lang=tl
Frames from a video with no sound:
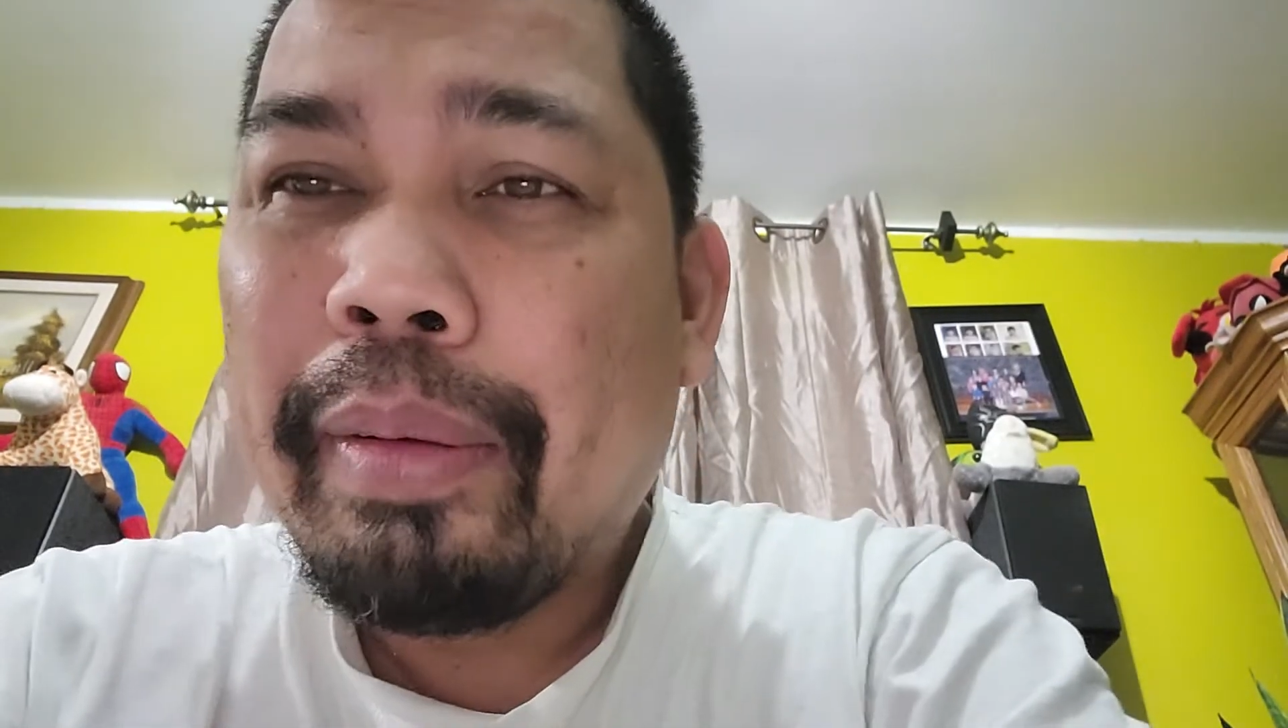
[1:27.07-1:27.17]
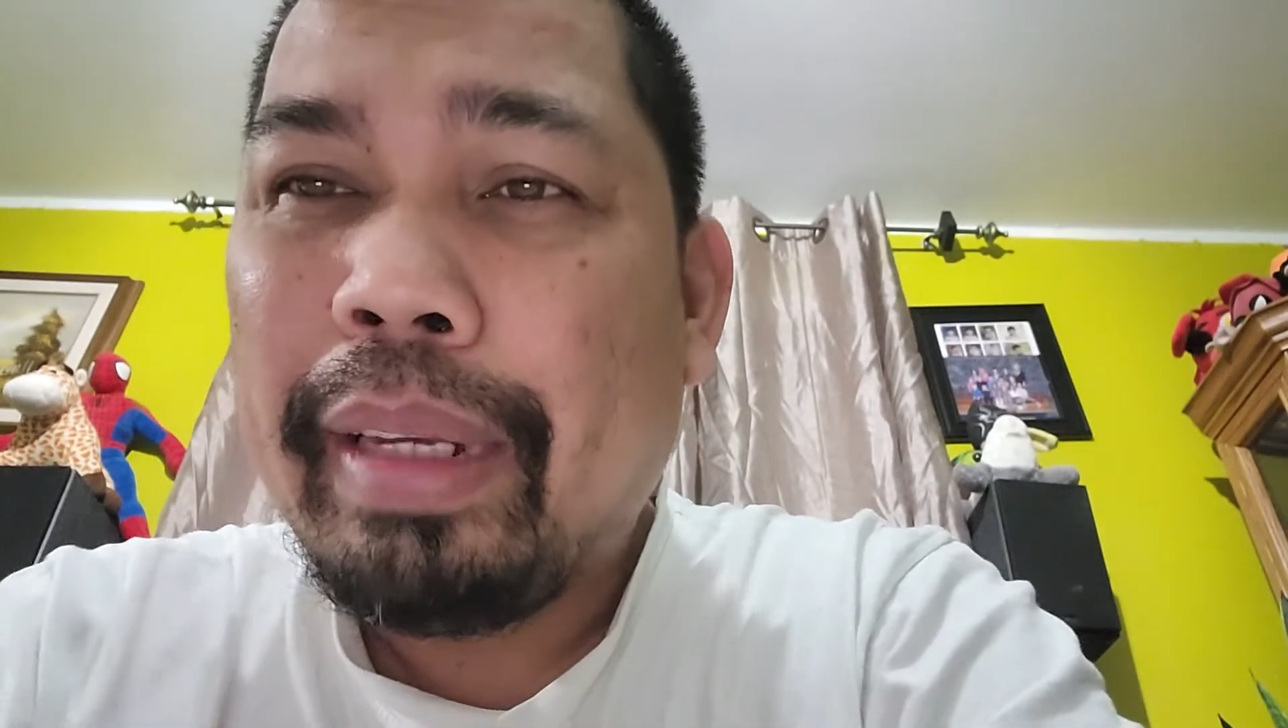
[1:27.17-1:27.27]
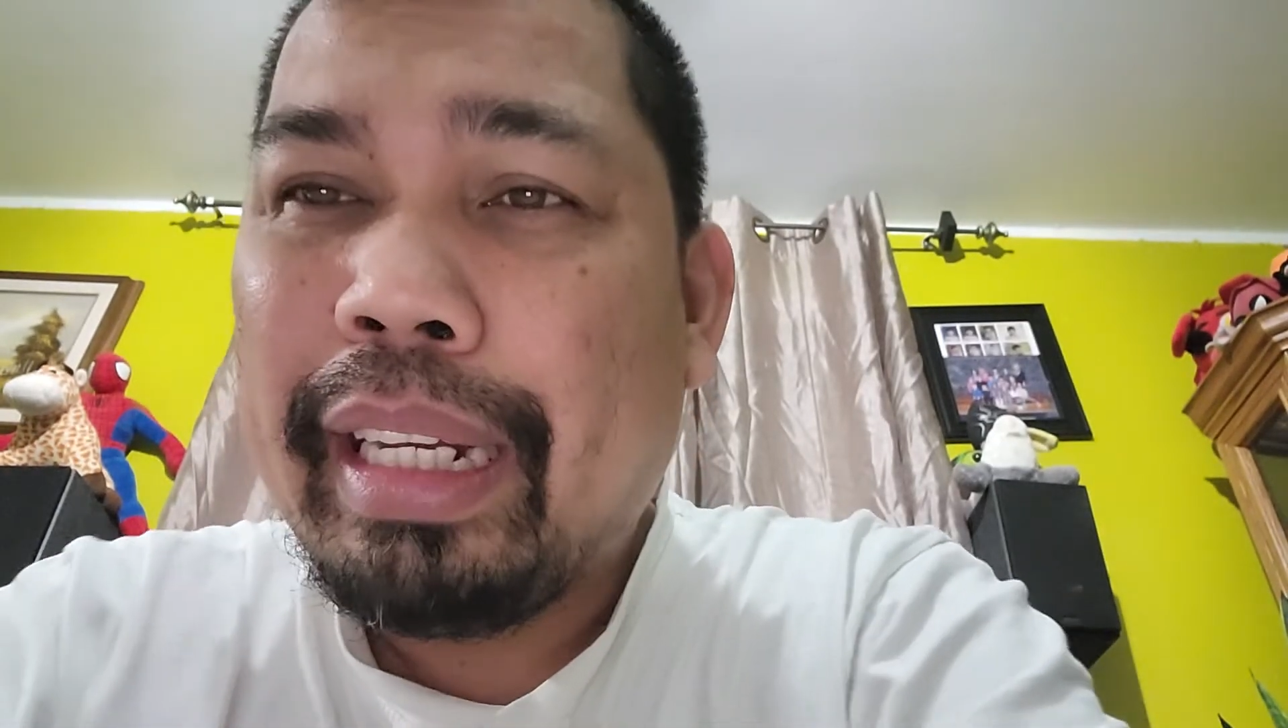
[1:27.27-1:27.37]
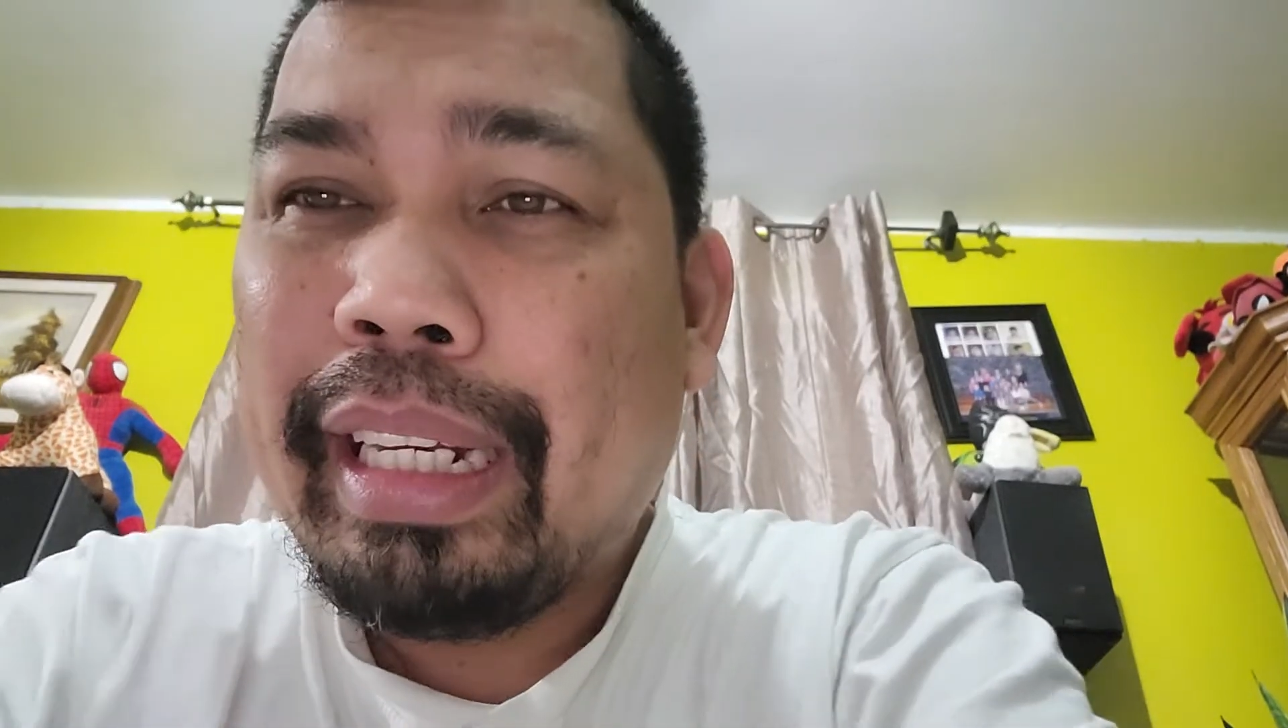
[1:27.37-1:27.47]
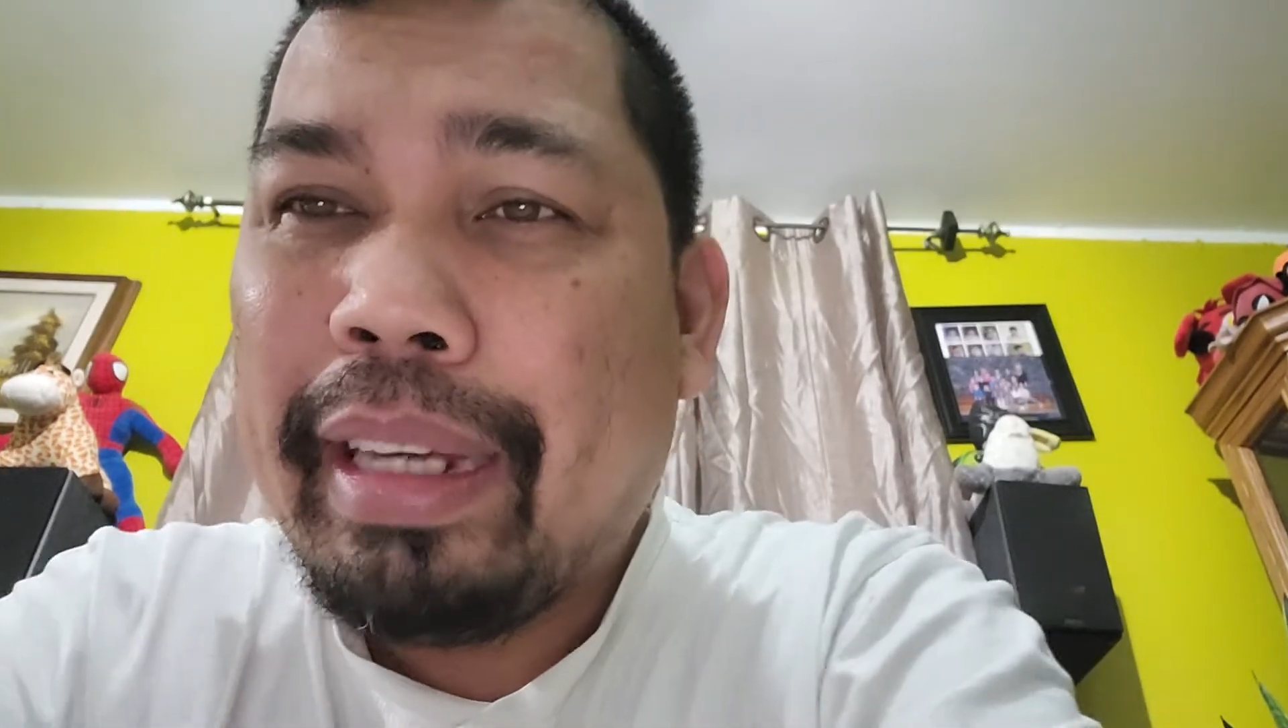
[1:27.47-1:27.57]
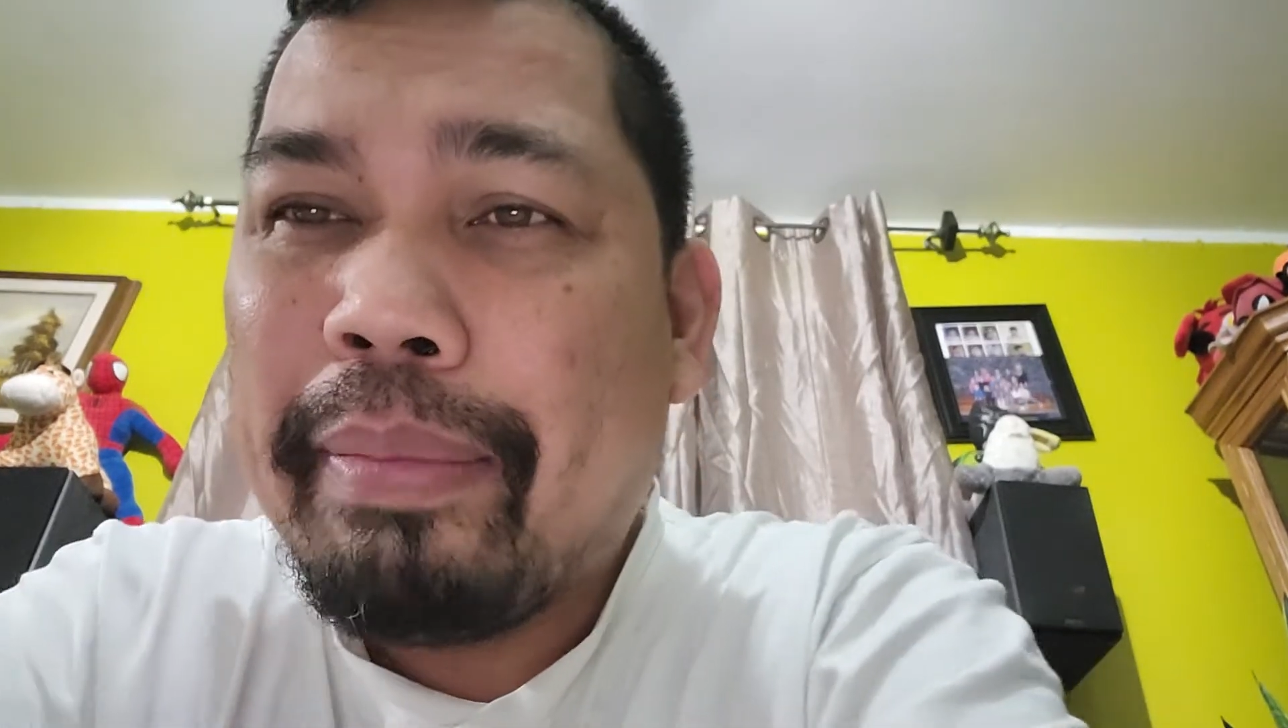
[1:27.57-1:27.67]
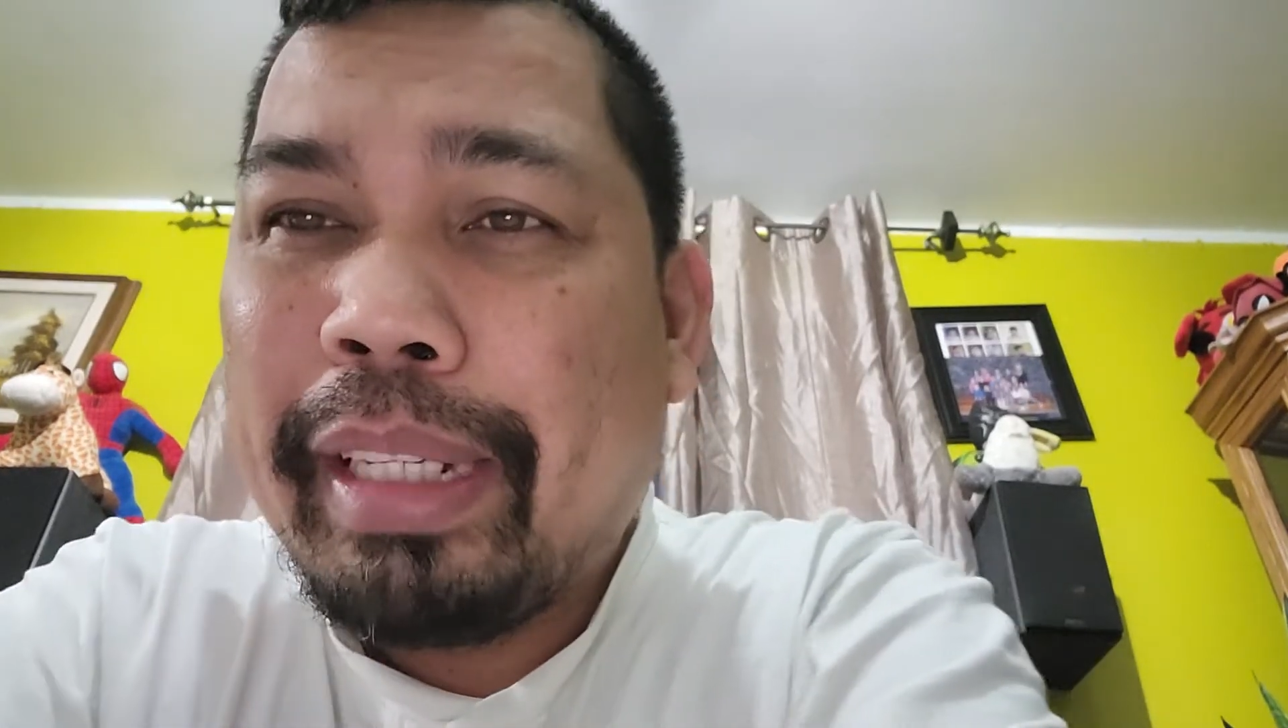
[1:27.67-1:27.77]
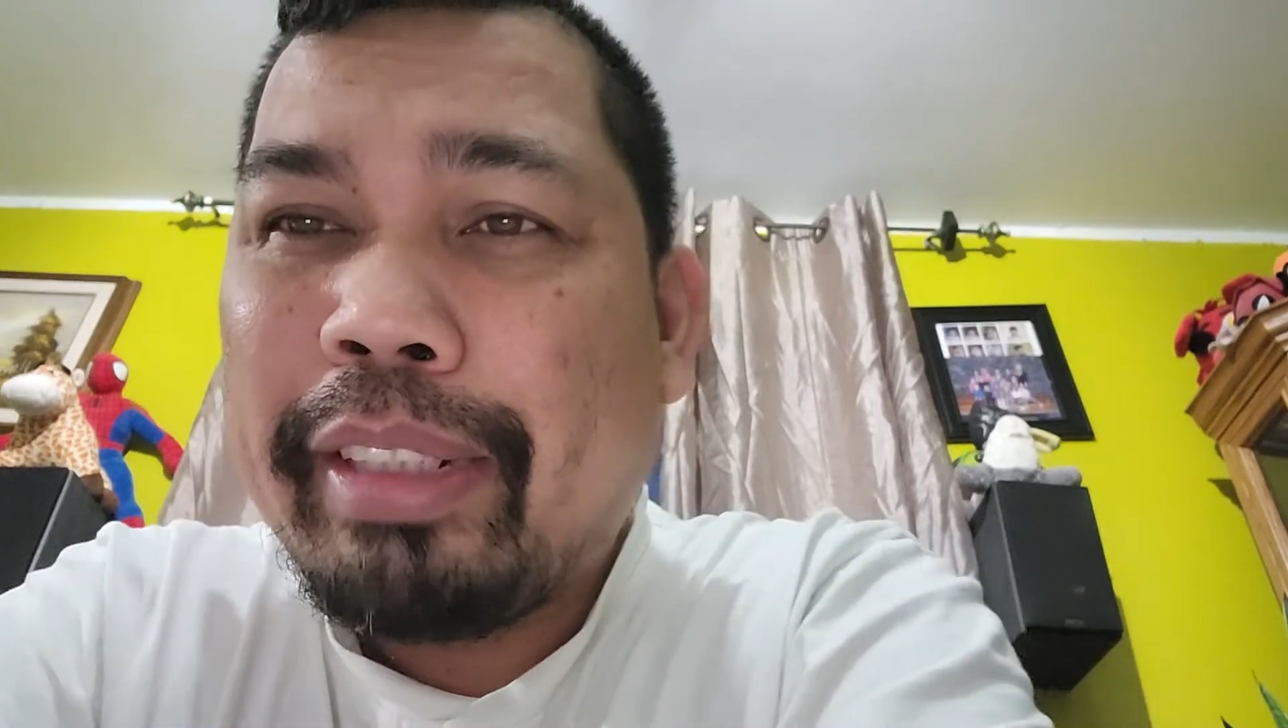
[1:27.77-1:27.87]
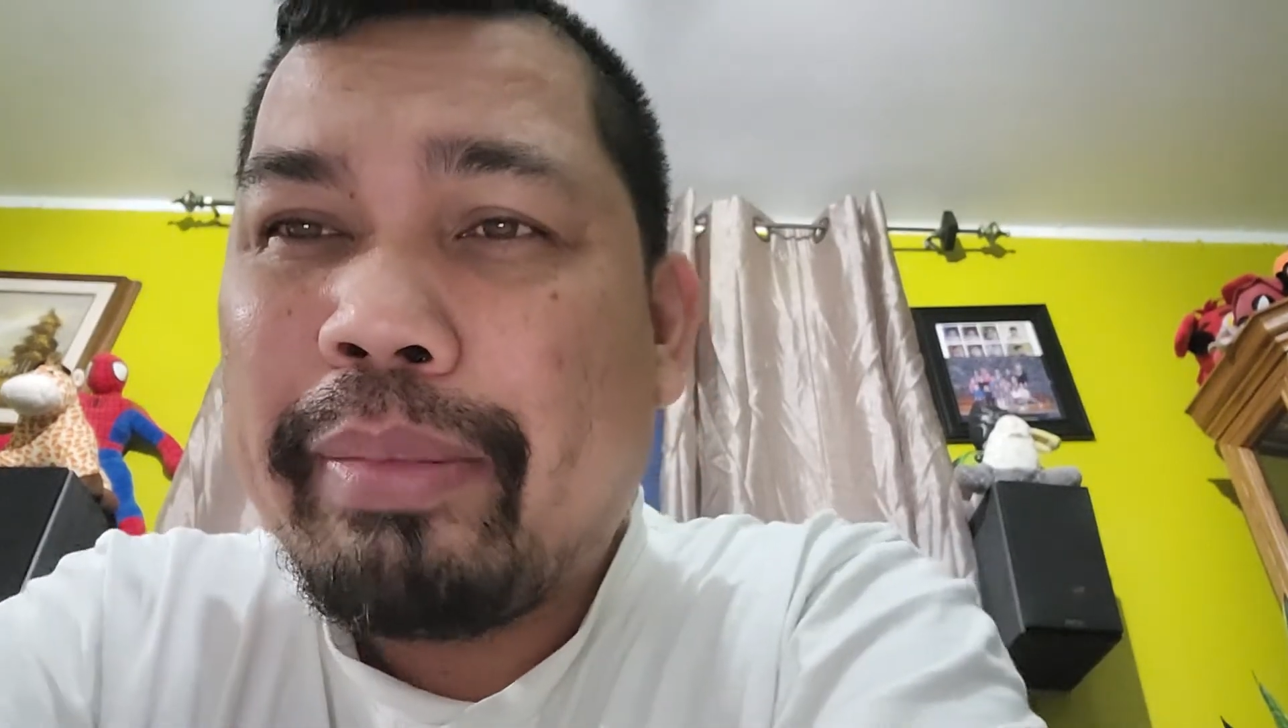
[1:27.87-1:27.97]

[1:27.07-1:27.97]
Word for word: walang laman